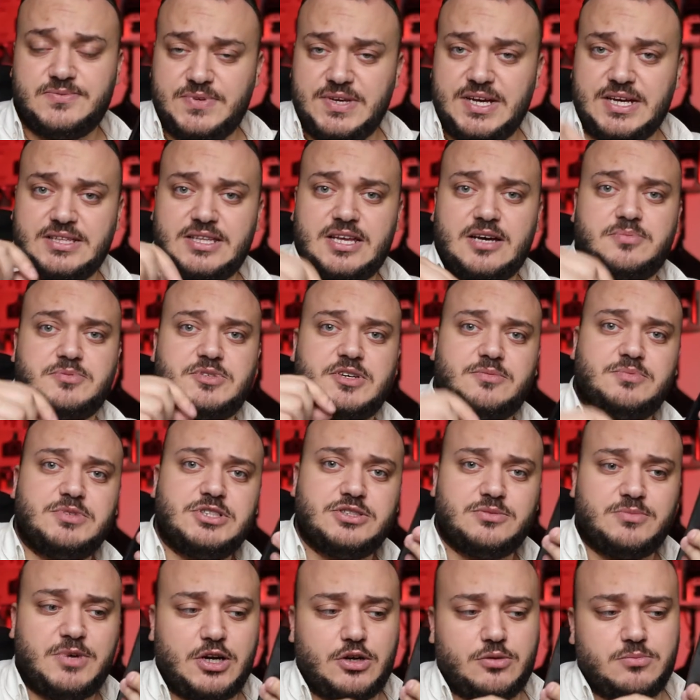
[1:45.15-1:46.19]
في ادابتر
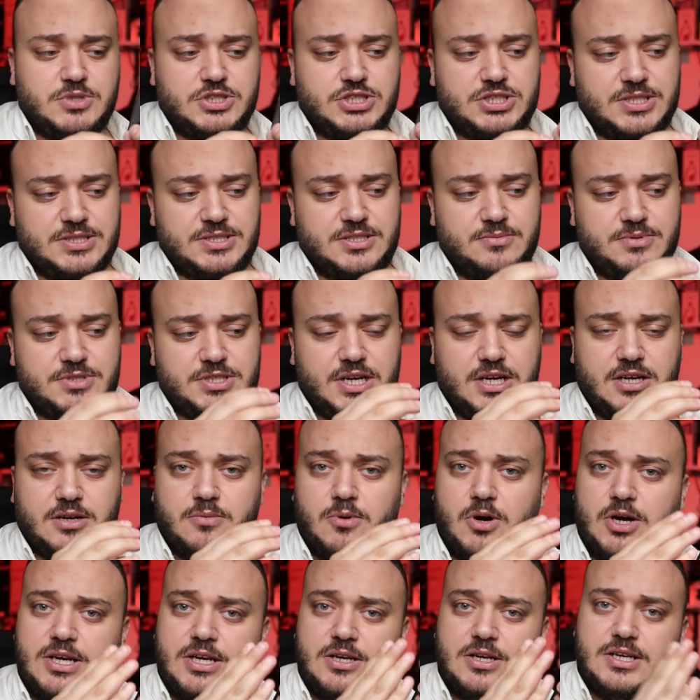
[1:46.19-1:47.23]
بيجي معهم بالشنطه
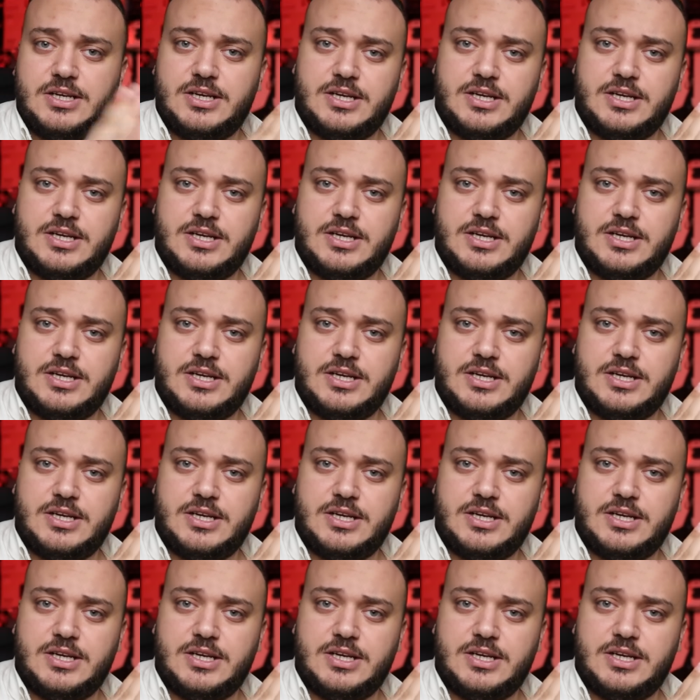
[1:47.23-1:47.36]
بتركبه على